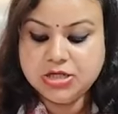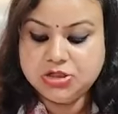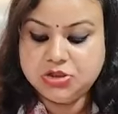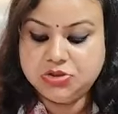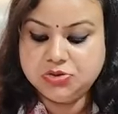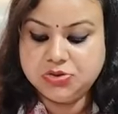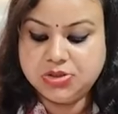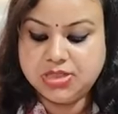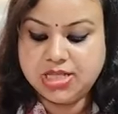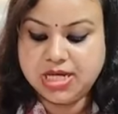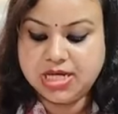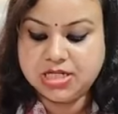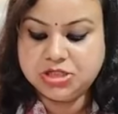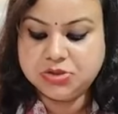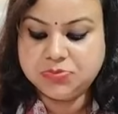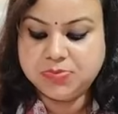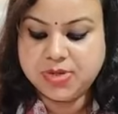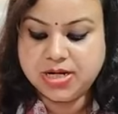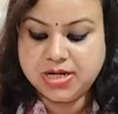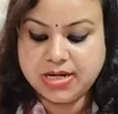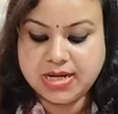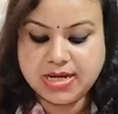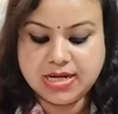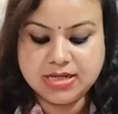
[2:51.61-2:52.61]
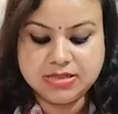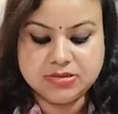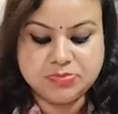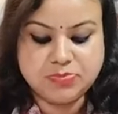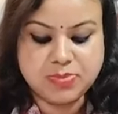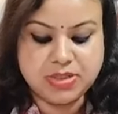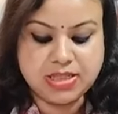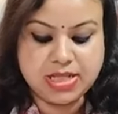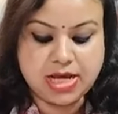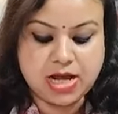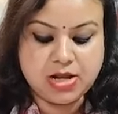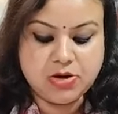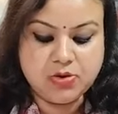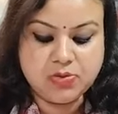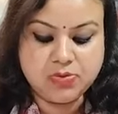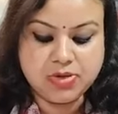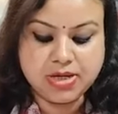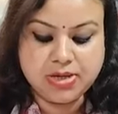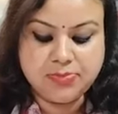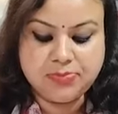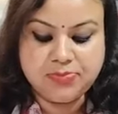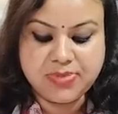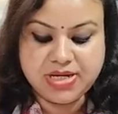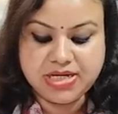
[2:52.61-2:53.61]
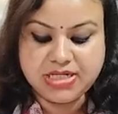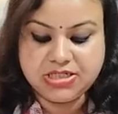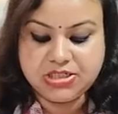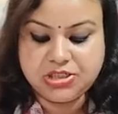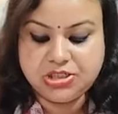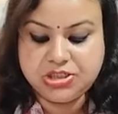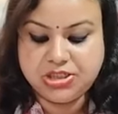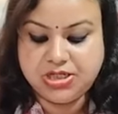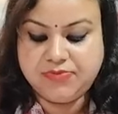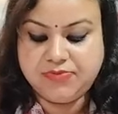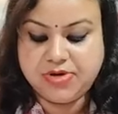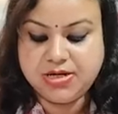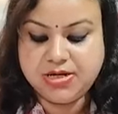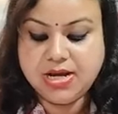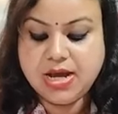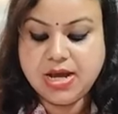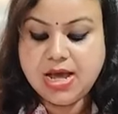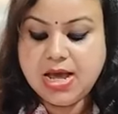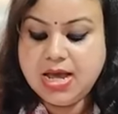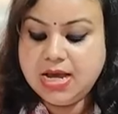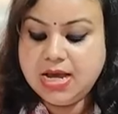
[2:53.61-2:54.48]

जो देश भर के अस्पतालों के बीच जीवन